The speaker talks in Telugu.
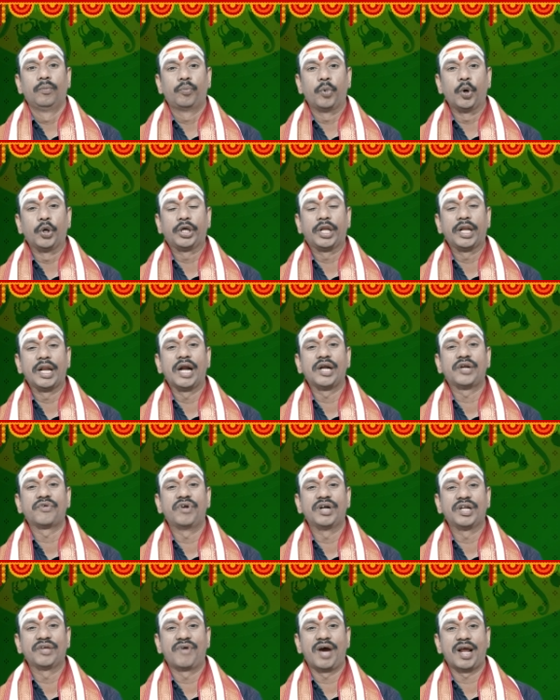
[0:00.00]

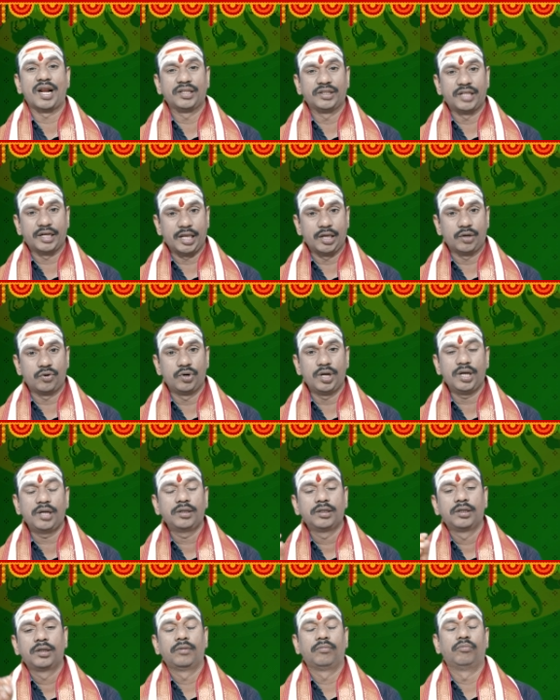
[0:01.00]
పుట్టినటువంటి వారందరికీ కూడా
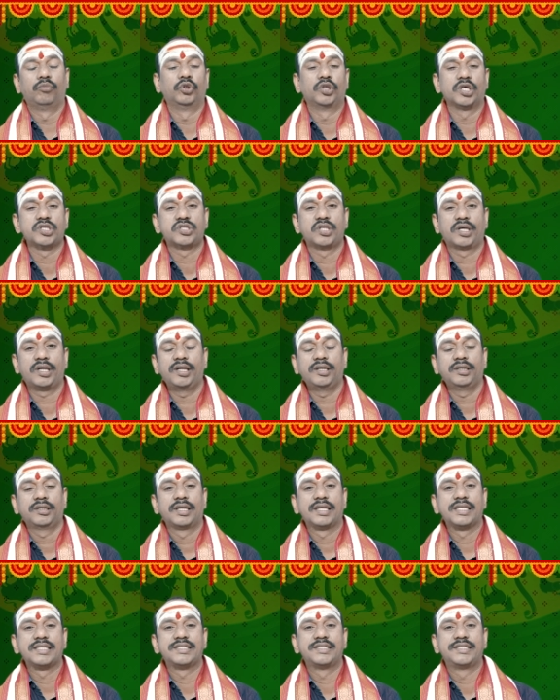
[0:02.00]
ముందస్తుగా
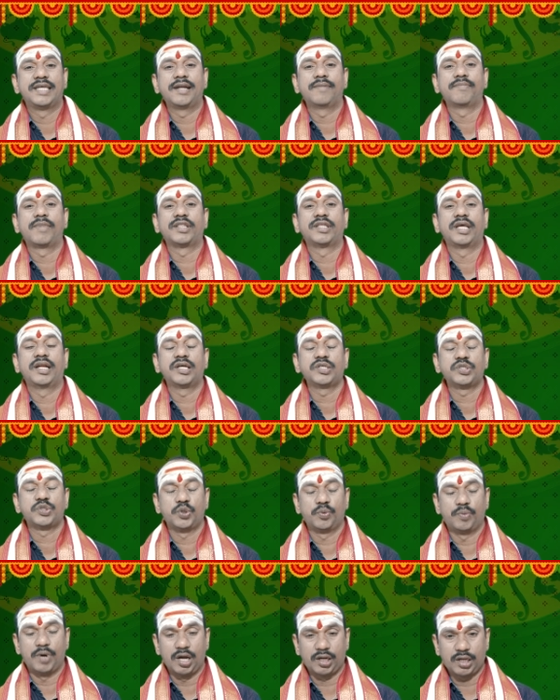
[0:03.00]
జన్మదిన
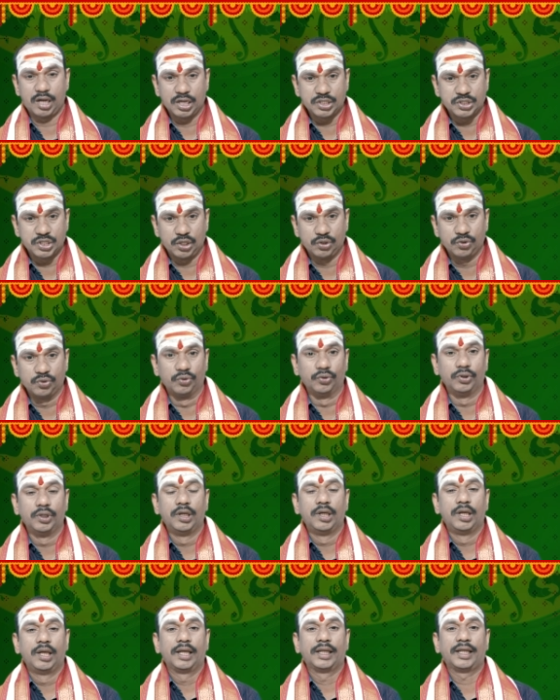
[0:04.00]
శుభాకాంక్షలు
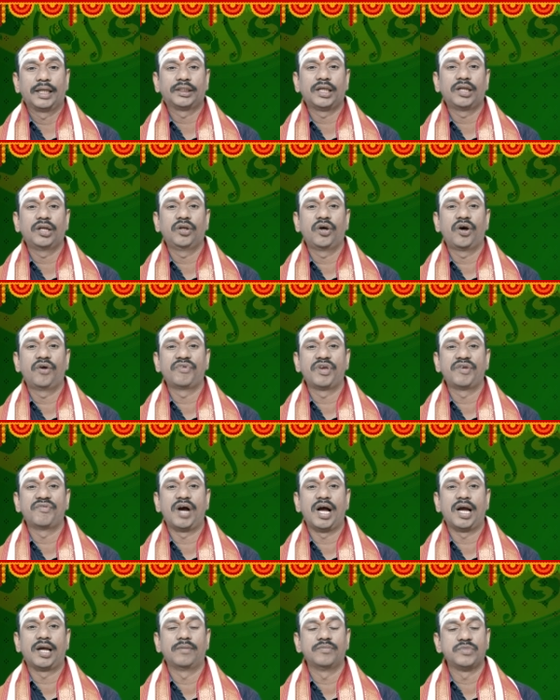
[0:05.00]
గతంలో
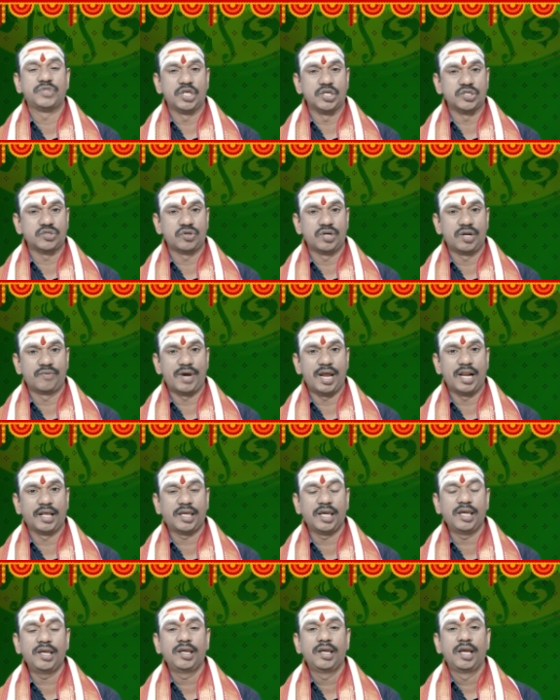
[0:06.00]
వివాహం చేసుకున్న
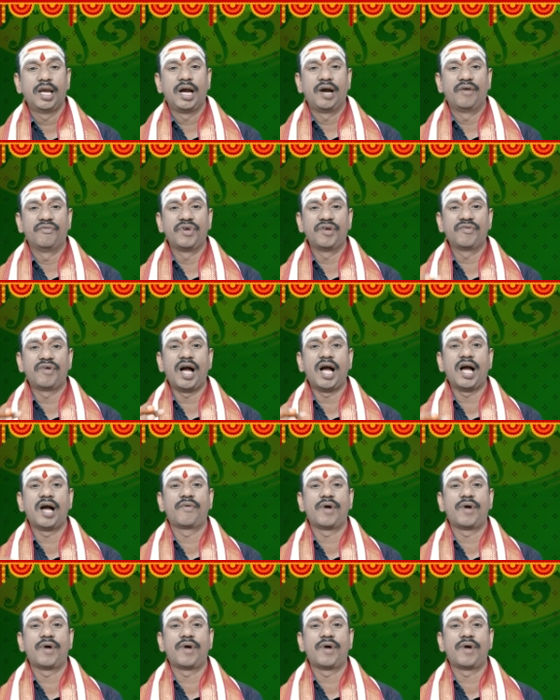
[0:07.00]
వారికి వివాహ